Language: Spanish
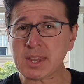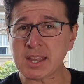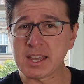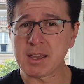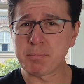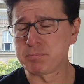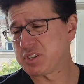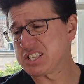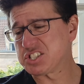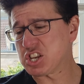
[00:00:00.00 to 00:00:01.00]
Eh,
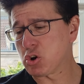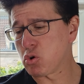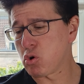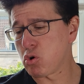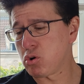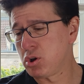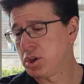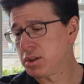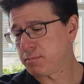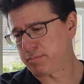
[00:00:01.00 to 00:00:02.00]
tiene 5,
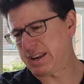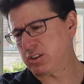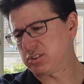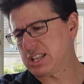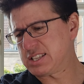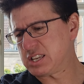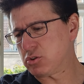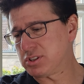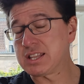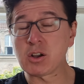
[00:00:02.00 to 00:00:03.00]
perdón, tiene
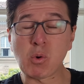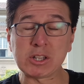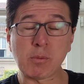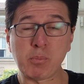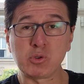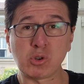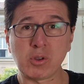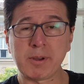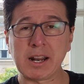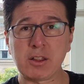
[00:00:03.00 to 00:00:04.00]
5, tiene
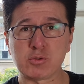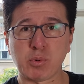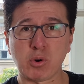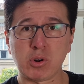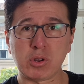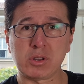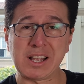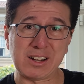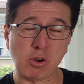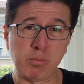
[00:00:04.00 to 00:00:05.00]
4.9 grados por, de
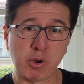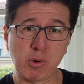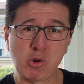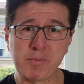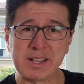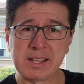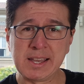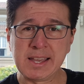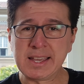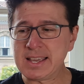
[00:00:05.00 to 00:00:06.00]
alcohol por volumen
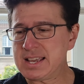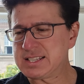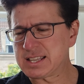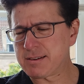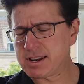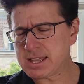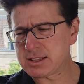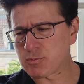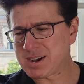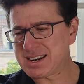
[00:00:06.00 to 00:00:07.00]
y se debería de
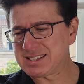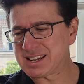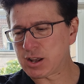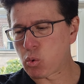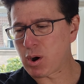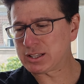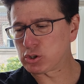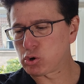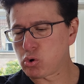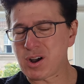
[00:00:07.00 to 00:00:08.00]
tomar entre
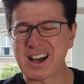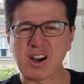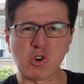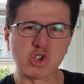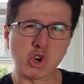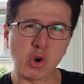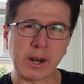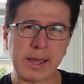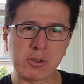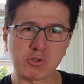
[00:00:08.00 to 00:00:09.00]
4 a 8
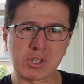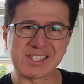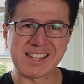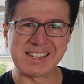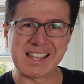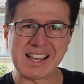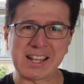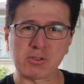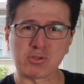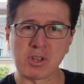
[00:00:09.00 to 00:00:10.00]
grados
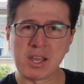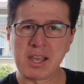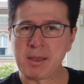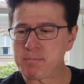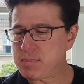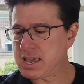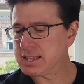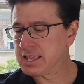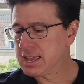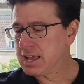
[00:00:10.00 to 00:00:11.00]
centígrados.
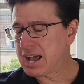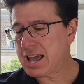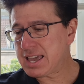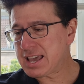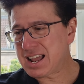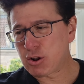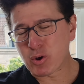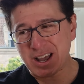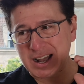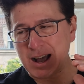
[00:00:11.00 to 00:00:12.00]
Bien, hay algo
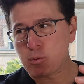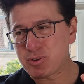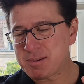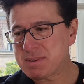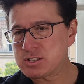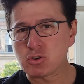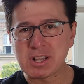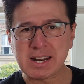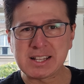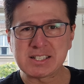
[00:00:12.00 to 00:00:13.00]
que acabo de
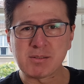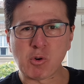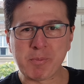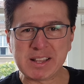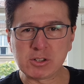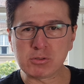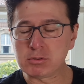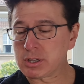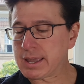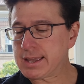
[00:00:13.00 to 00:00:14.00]
mencionar en este
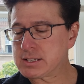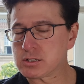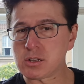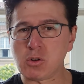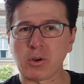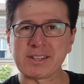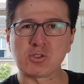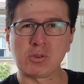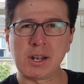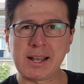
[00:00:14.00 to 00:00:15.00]
momento, que es lo que
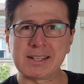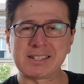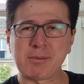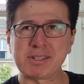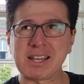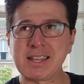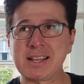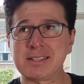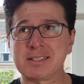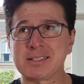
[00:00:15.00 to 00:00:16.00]
son las
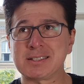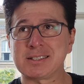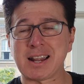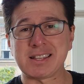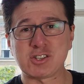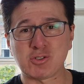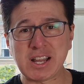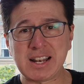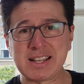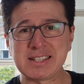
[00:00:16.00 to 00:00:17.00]
cervecerías
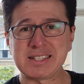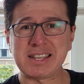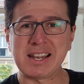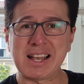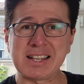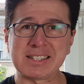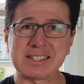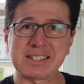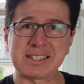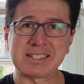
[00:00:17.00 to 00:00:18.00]
tradicionales y
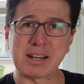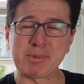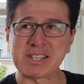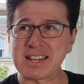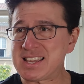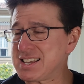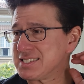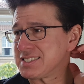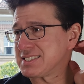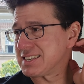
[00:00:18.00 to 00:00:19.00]
las
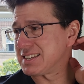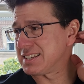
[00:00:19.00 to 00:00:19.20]
cervecerías